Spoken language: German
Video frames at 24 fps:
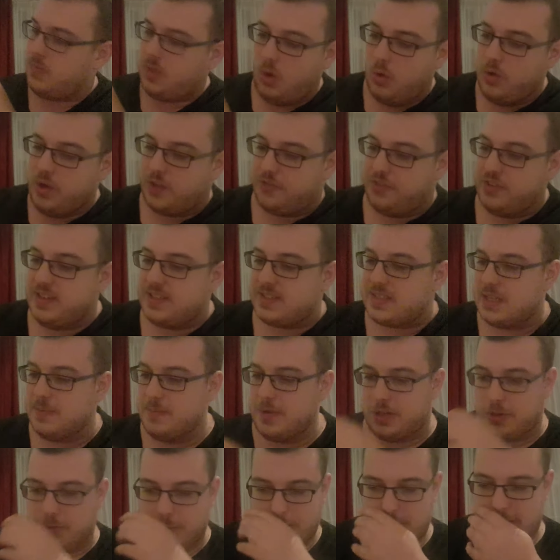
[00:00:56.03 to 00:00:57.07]
Und ich finde das
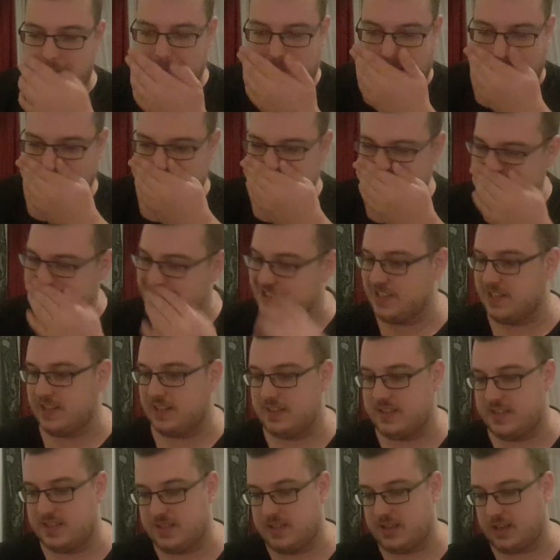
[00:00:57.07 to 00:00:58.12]
ziemlich cool gemacht, dass die
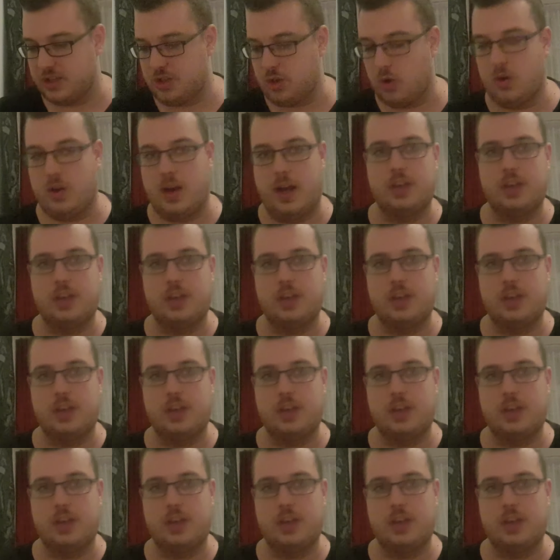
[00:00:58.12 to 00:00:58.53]
diesen Karton